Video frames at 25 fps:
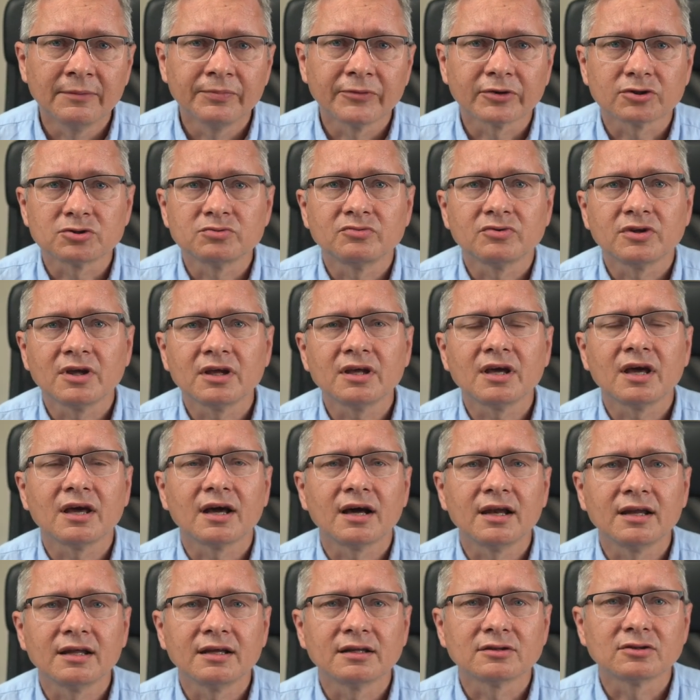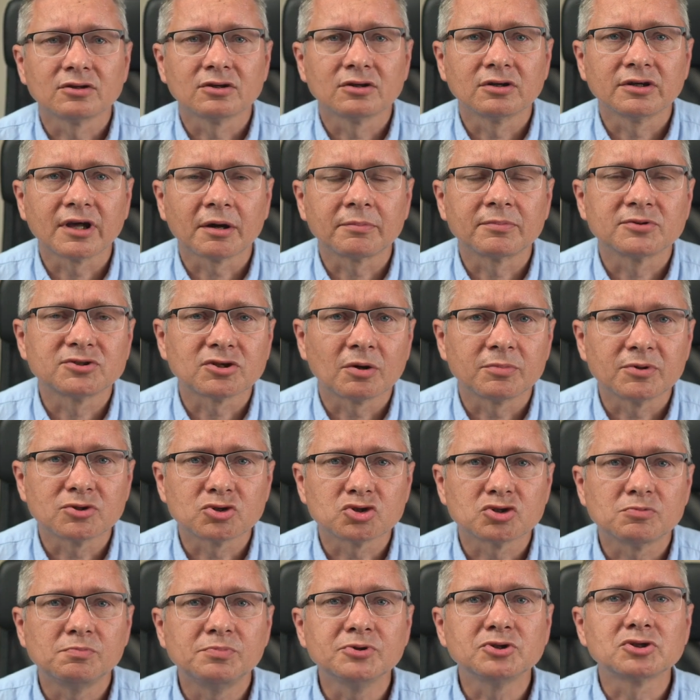Ktoś mówi, nie, nie, ale to ja bym chciał mieć
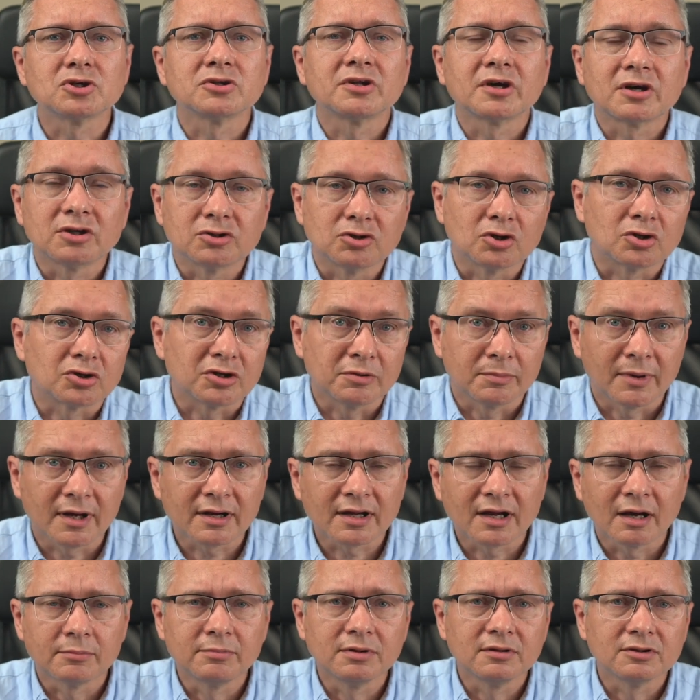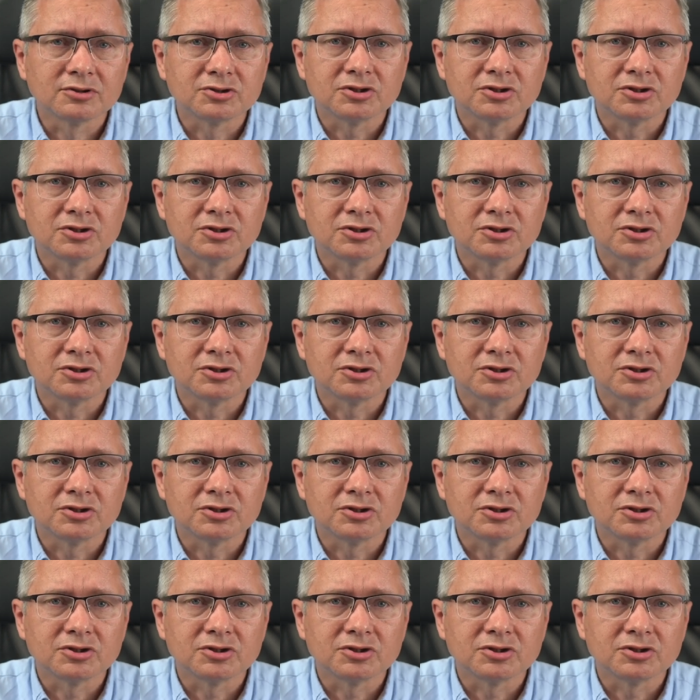coś zbliżonego do Remarkable,